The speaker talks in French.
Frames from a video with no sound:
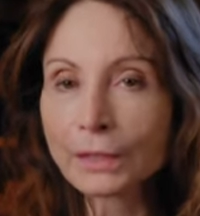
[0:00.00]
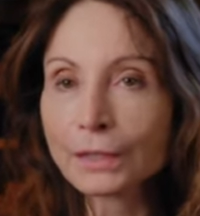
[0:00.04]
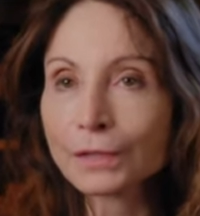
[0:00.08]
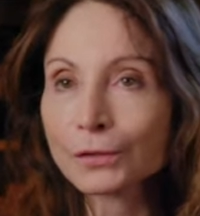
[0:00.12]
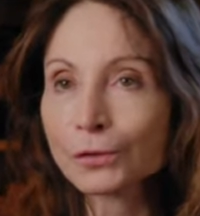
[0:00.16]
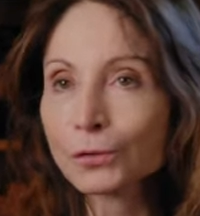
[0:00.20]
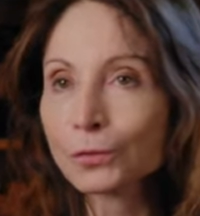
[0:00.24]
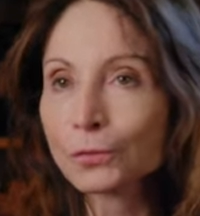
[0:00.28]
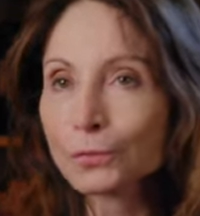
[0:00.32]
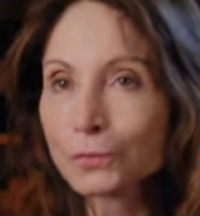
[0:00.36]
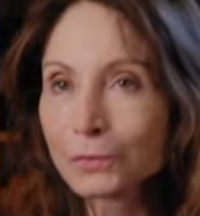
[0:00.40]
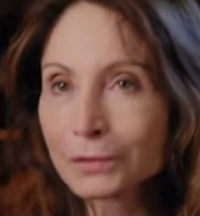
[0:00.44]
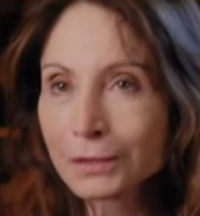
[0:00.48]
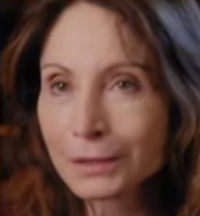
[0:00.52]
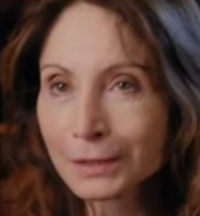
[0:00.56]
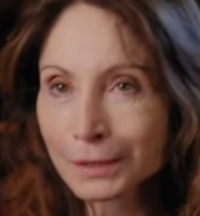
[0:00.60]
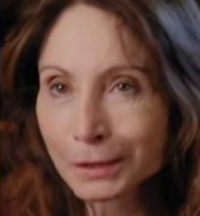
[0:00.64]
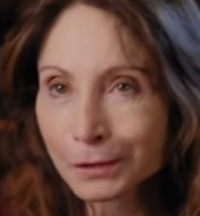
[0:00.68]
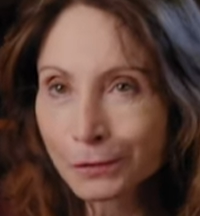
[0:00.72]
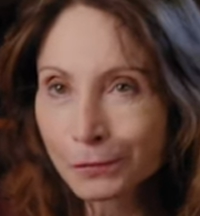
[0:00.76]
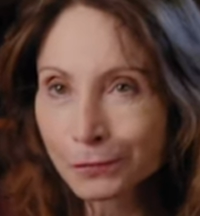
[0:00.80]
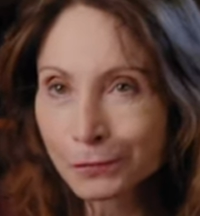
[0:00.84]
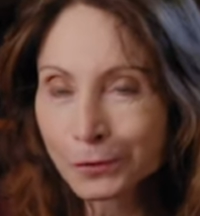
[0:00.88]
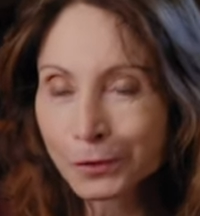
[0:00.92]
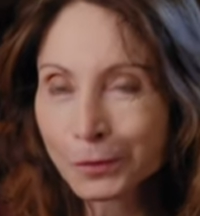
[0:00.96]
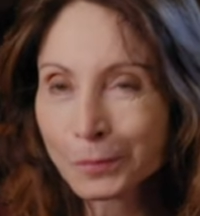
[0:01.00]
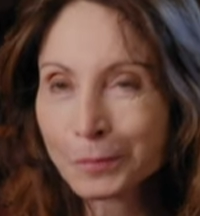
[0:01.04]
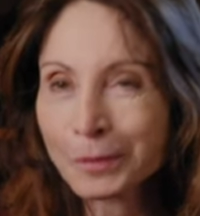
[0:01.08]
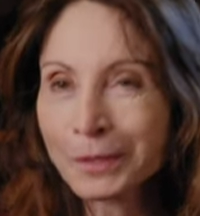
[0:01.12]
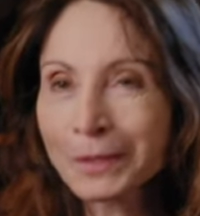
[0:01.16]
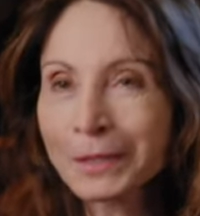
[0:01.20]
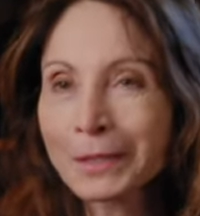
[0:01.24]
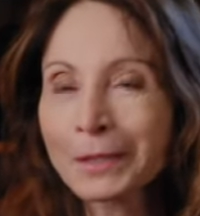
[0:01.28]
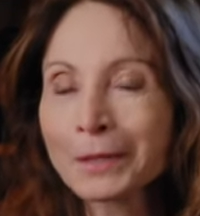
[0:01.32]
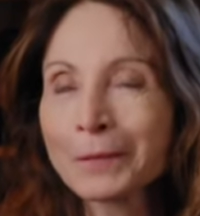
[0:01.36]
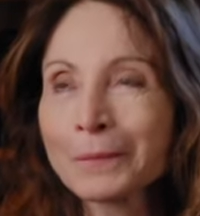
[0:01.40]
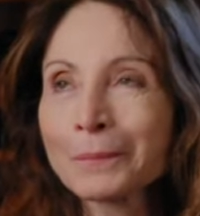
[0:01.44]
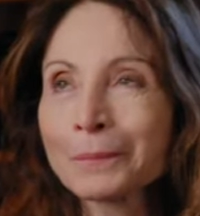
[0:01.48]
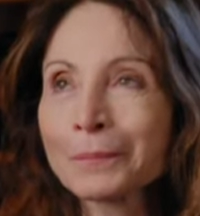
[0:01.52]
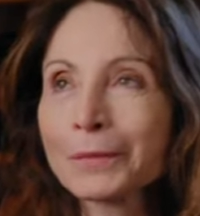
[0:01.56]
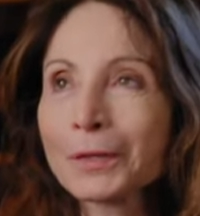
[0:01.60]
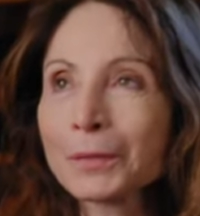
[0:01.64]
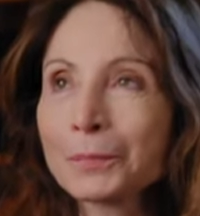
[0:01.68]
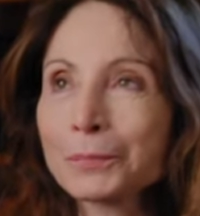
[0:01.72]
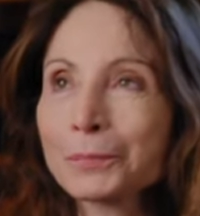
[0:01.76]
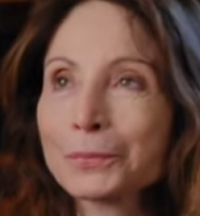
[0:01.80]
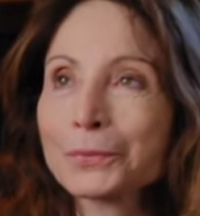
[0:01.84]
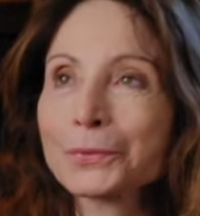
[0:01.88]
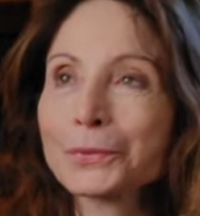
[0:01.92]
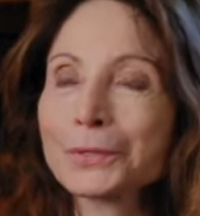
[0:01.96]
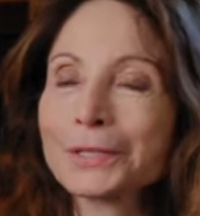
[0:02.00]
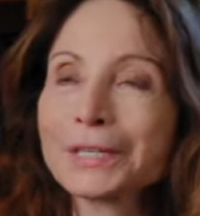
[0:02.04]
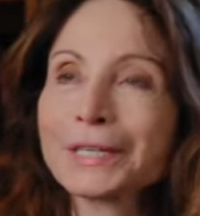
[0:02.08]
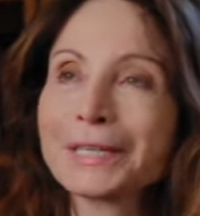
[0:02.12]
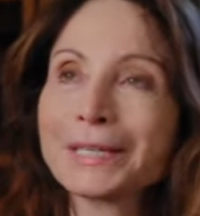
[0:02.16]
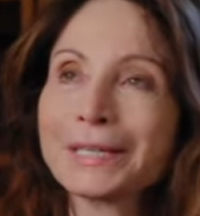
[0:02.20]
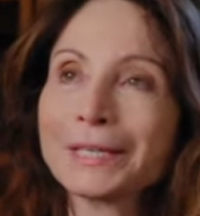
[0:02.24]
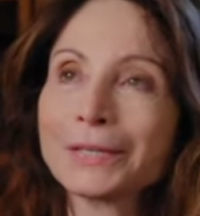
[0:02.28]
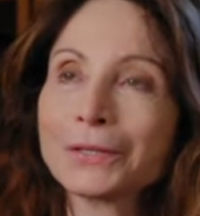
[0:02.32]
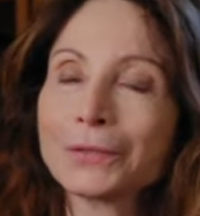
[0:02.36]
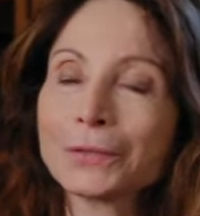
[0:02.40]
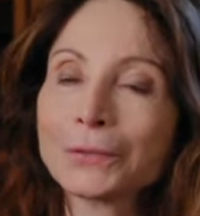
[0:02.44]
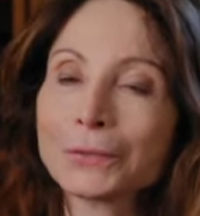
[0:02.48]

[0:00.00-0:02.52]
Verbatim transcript: a introduit cette réforme pour les,